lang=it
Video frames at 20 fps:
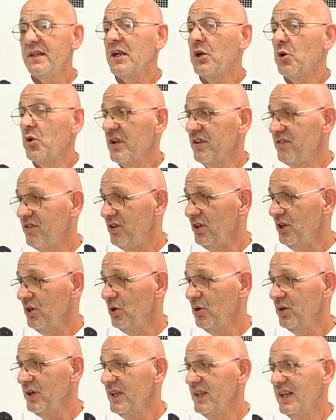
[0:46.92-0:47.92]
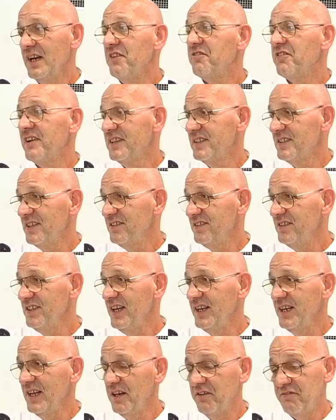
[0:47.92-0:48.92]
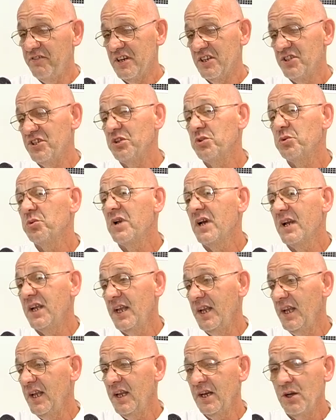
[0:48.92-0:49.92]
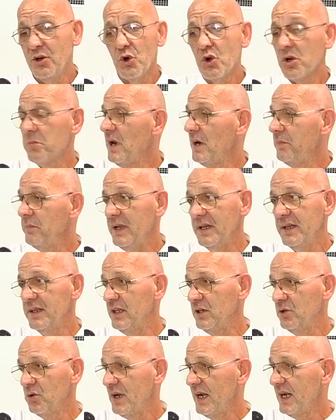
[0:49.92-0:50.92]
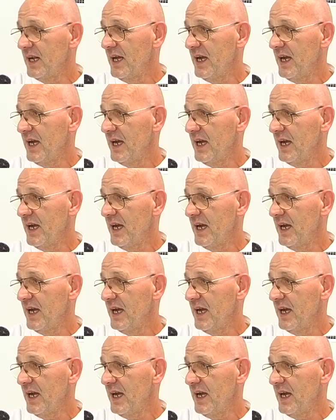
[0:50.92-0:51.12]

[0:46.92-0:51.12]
decorazioni e delle fantasie nella farcitura che normalmente non